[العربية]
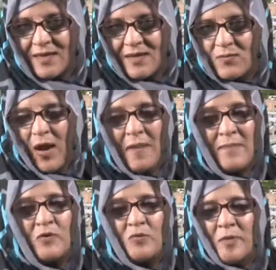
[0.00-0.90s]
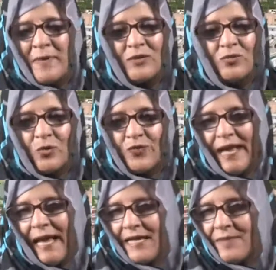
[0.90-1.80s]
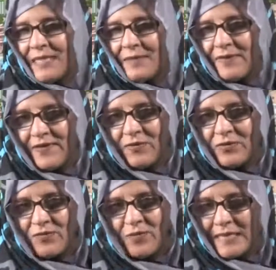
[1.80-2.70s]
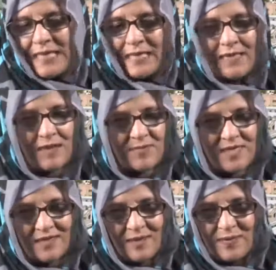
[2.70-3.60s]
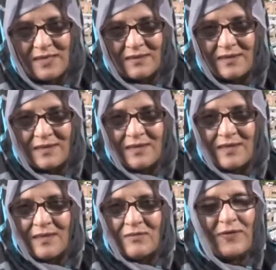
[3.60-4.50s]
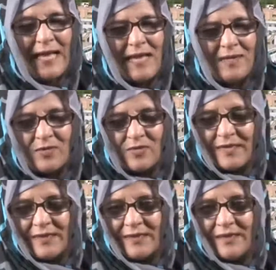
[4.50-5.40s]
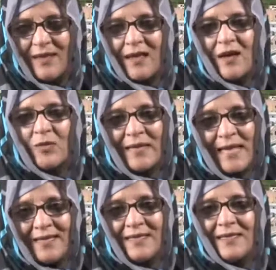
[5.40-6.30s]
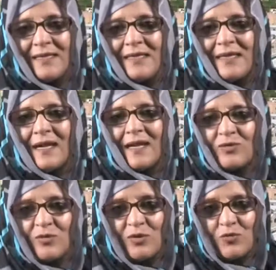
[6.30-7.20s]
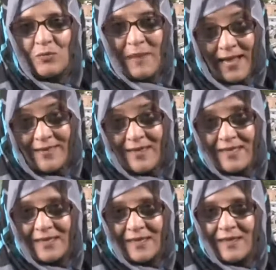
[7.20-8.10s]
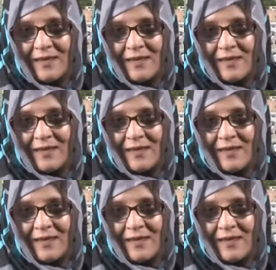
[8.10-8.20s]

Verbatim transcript: محمل بما يدور في عالمنا وطننا العربي الكبير وفي العالم كله ولكنني أردت له مع ذلك